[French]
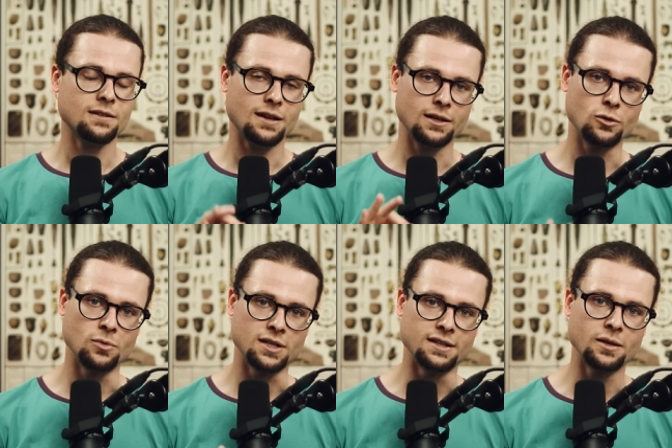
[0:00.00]
à
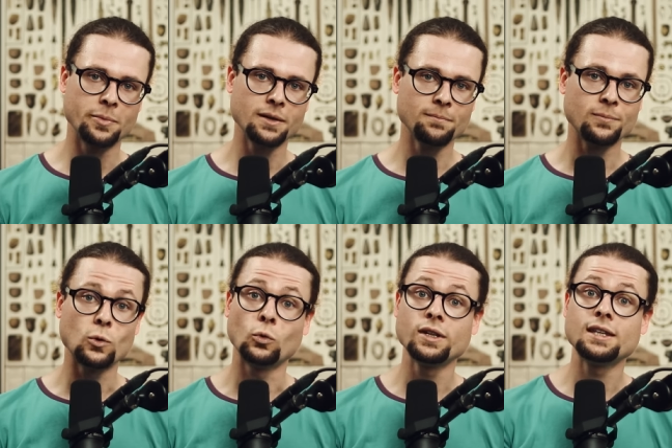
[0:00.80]
Göbekli-Tepe,
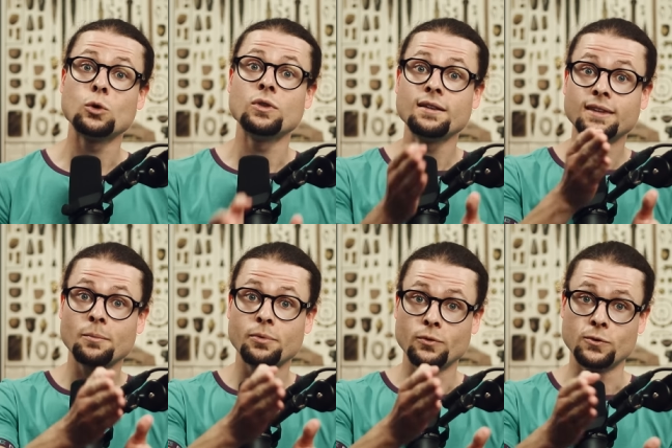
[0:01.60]
on est à une
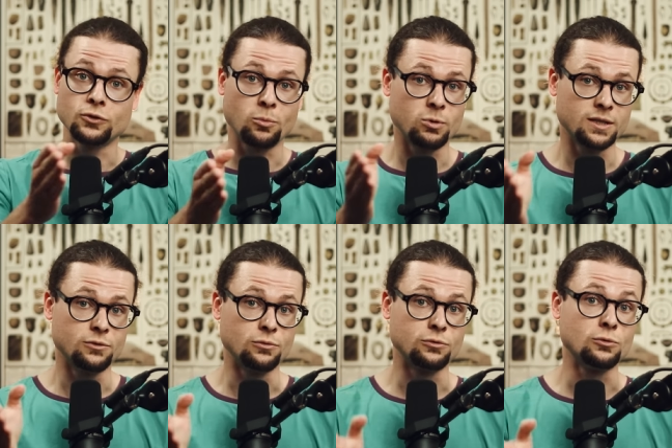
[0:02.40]
étape de ce
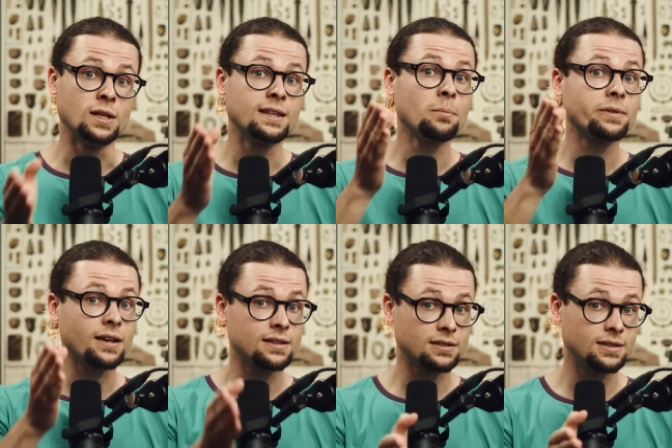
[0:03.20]
processus, une étape
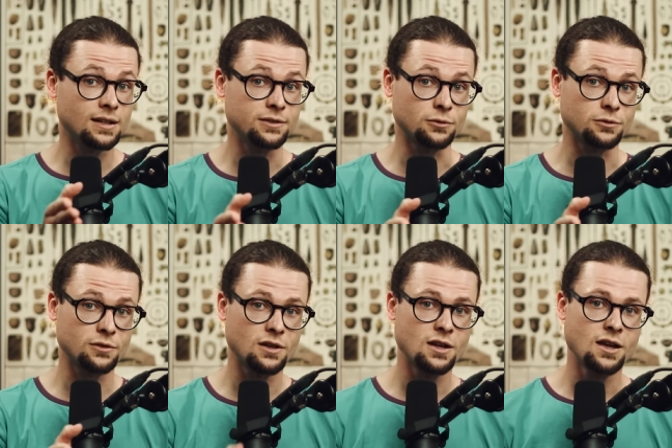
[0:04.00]
très intéressante.
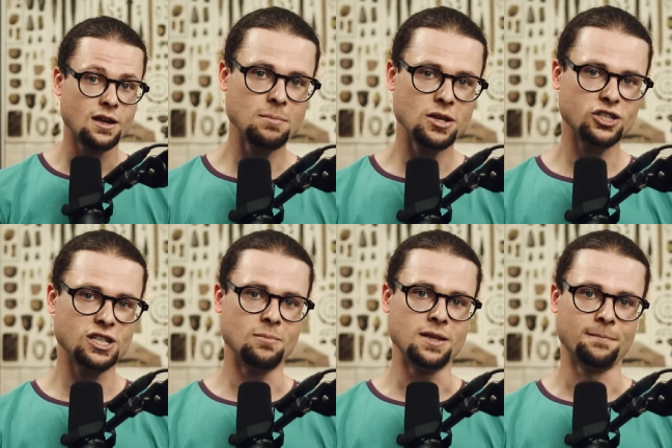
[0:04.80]

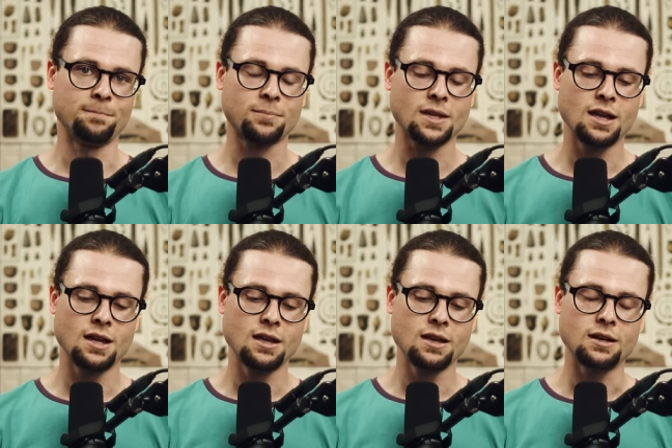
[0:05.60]
Imaginez bien,
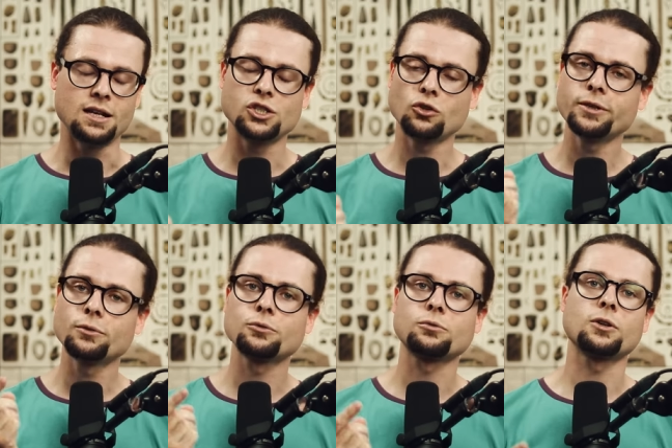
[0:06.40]
les gens qui
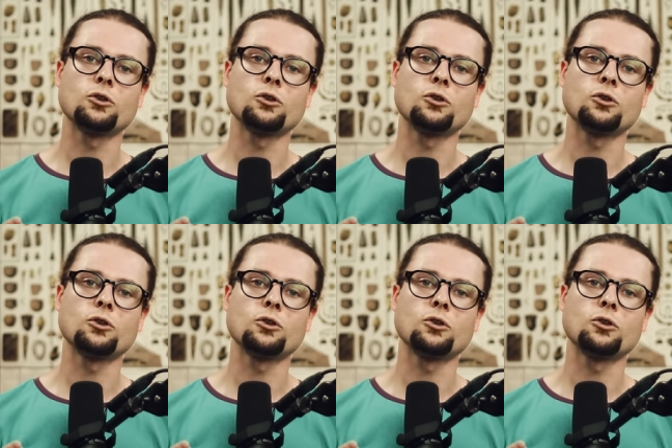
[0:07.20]
ont construit